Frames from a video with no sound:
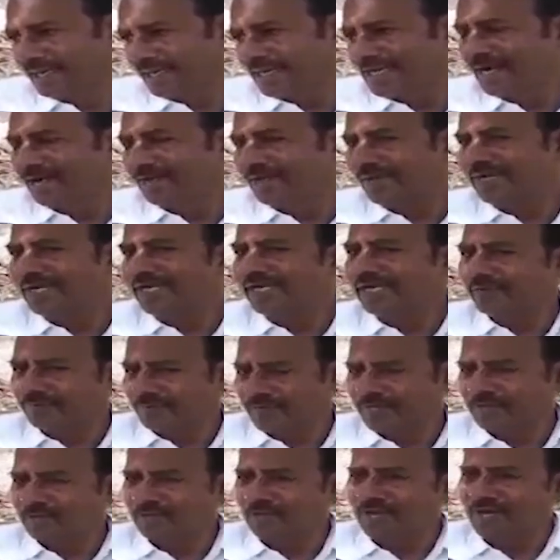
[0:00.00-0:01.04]
కాబట్టి
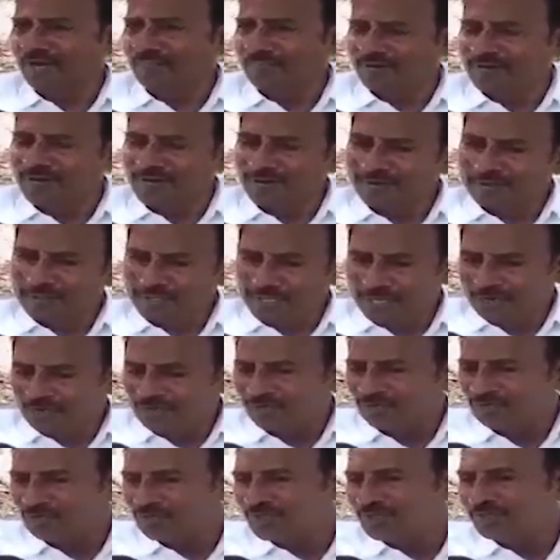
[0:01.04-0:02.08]
పేదోళ్ళ పనుల మీద
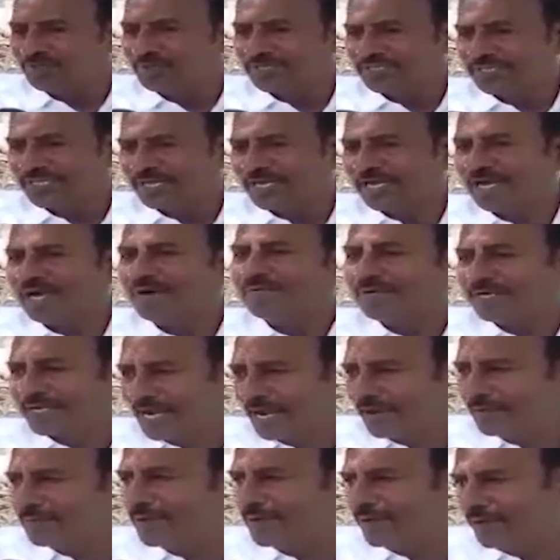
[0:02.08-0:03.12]
ఎక్కువ దృష్టి పెడతాను కాబట్టి
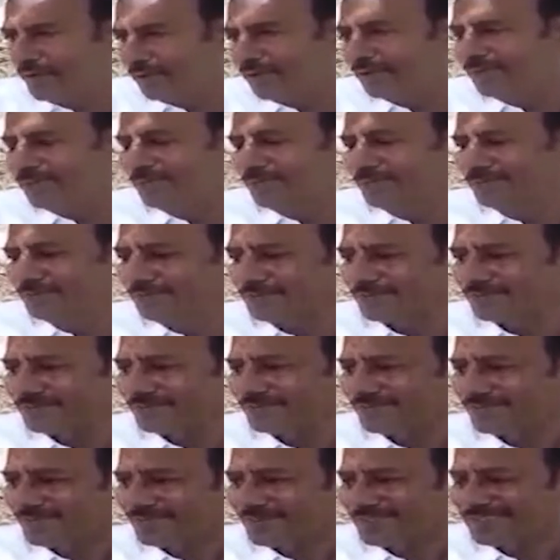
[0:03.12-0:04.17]
ఆ పేరు
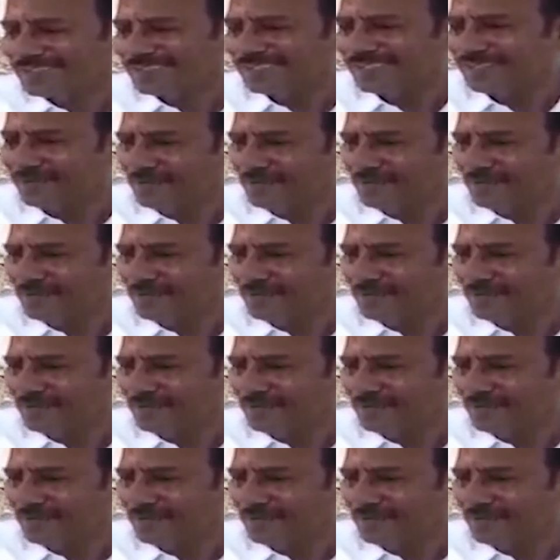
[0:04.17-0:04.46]
అలాగే